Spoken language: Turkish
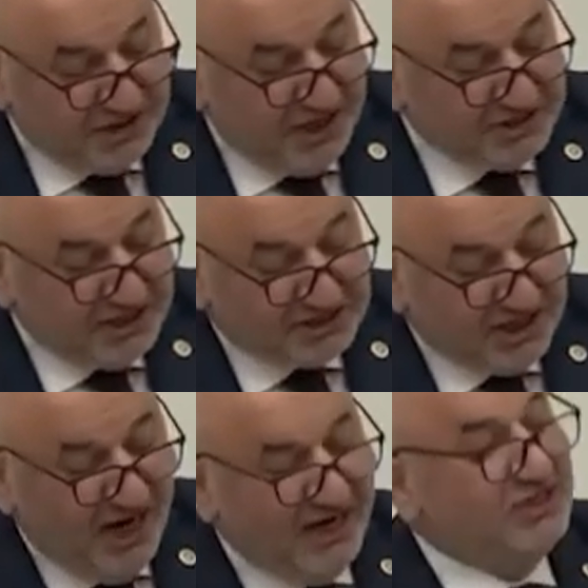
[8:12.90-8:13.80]
Siz
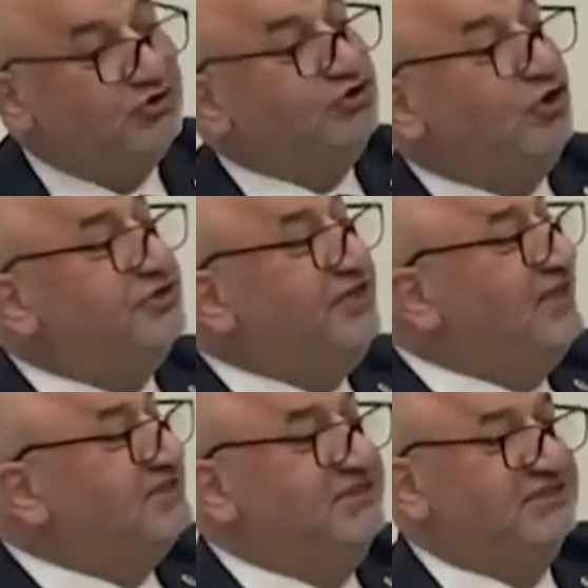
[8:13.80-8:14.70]
İsraili suç
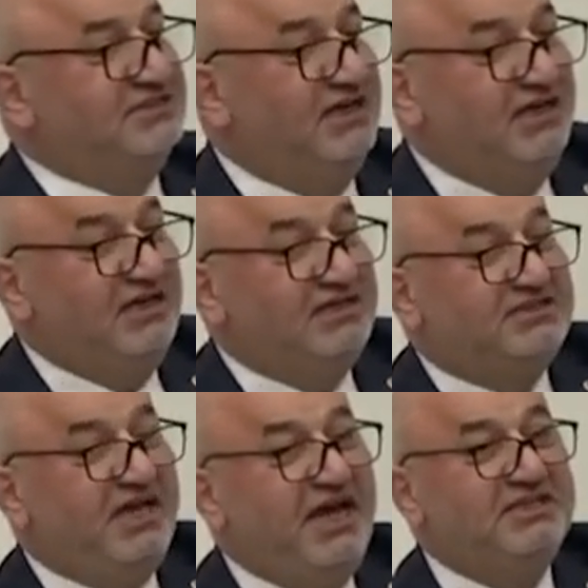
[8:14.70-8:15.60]
ortağısınız.
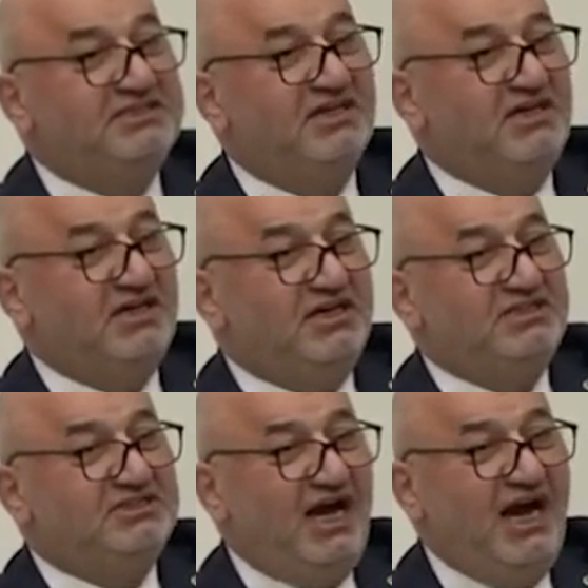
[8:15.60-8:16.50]
Siz
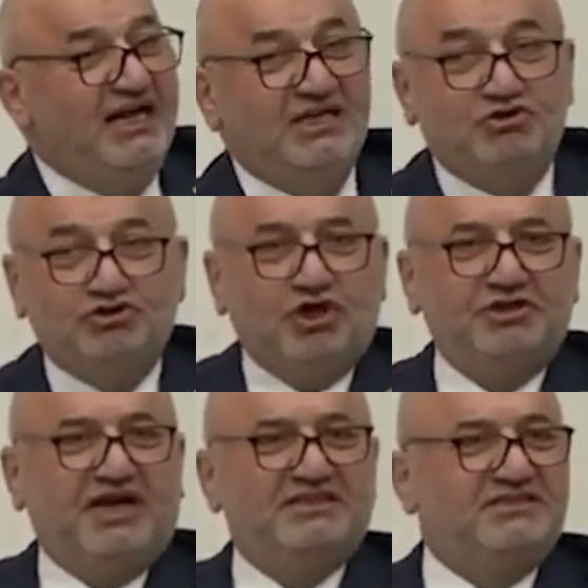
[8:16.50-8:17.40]
İsraili suç
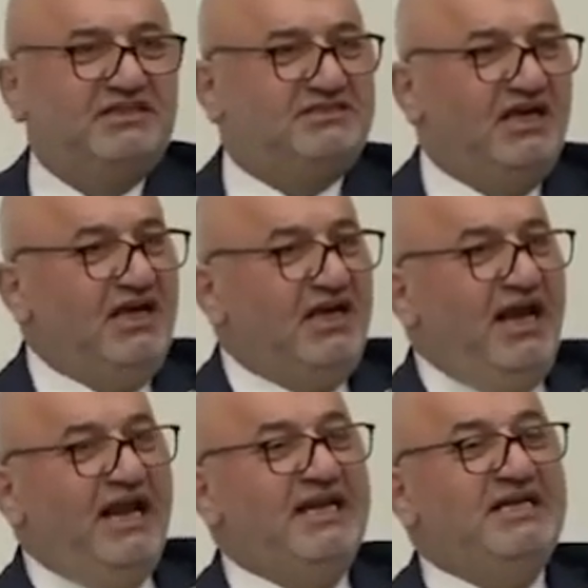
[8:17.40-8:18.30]
ortağısınız.
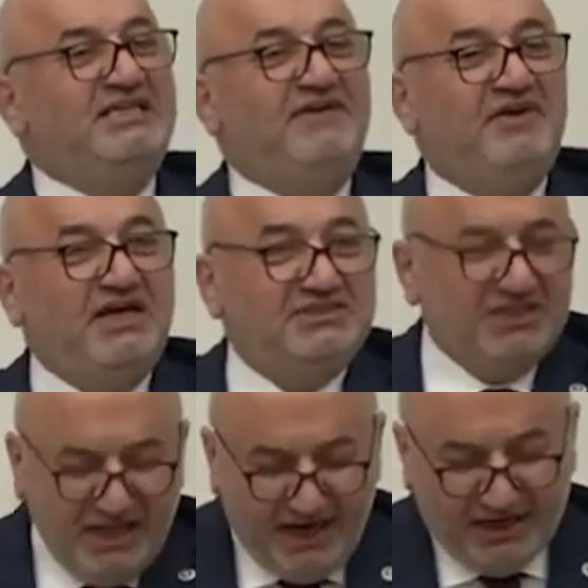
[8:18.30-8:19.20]
Elinizde
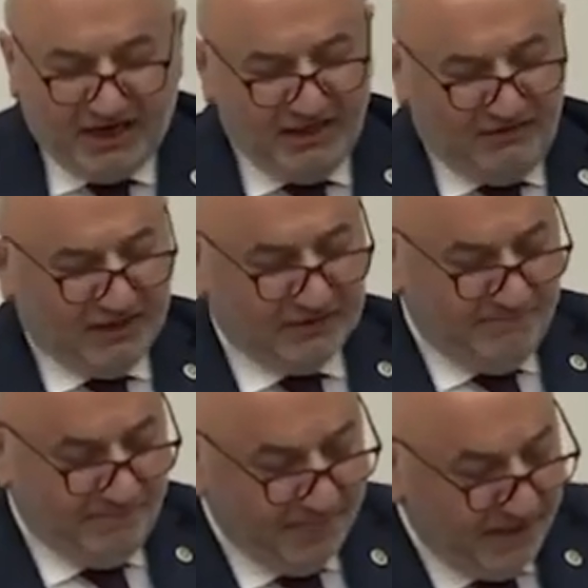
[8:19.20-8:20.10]
Filistinlerin kanı var
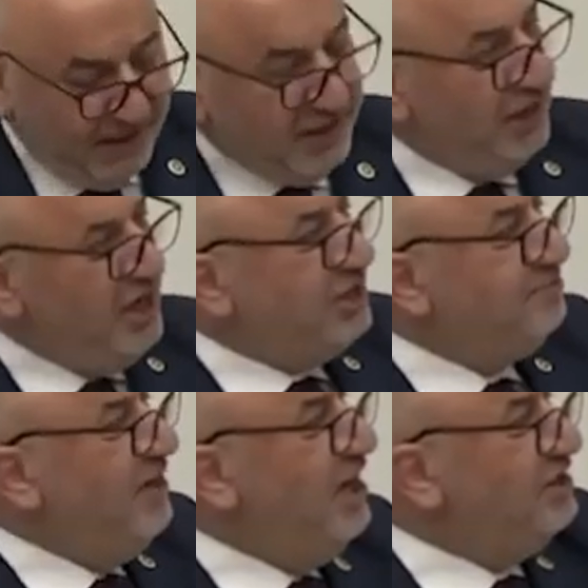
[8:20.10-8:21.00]

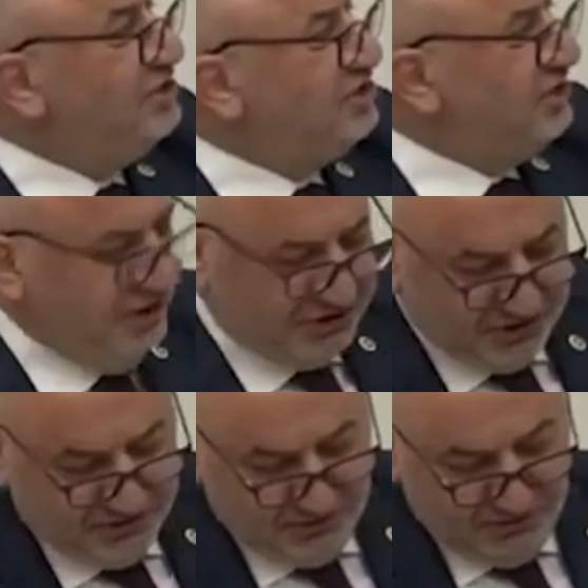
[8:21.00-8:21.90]
işbirlikçisiniz.
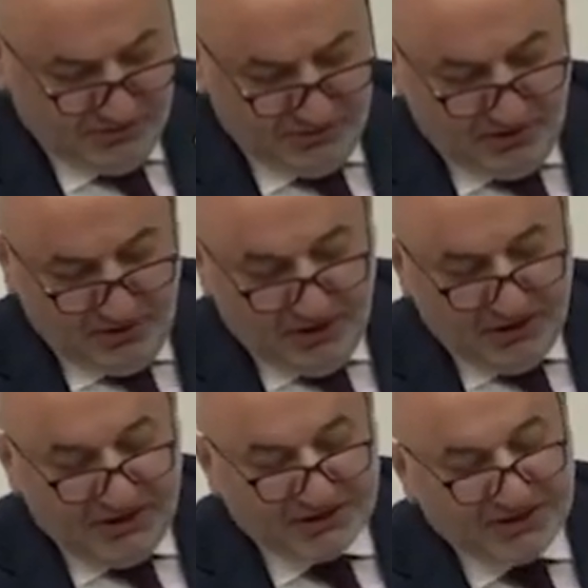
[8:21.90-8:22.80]

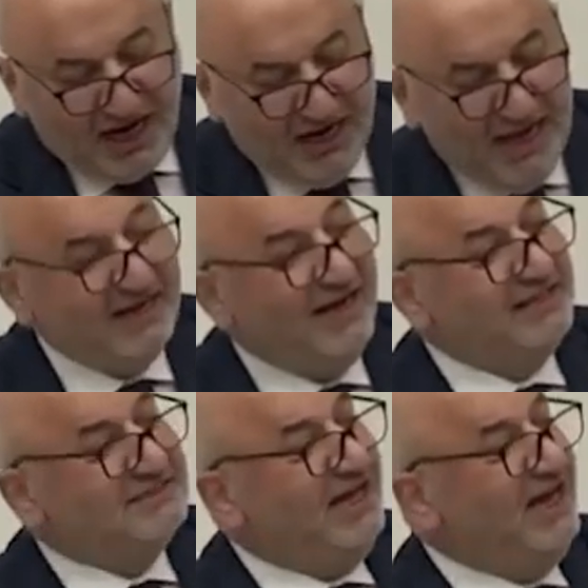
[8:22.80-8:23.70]
İsrail'in
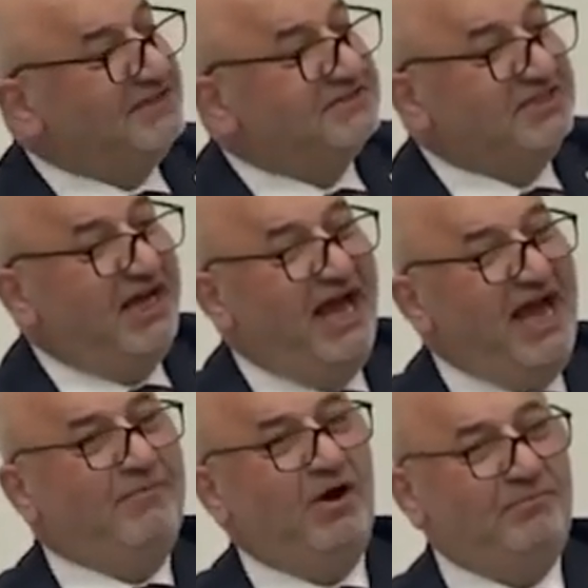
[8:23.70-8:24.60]
Gazze'ye attığı
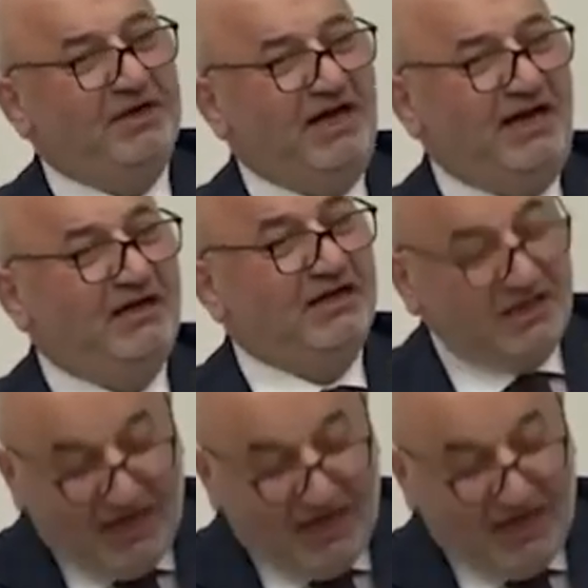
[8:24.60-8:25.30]
her bombada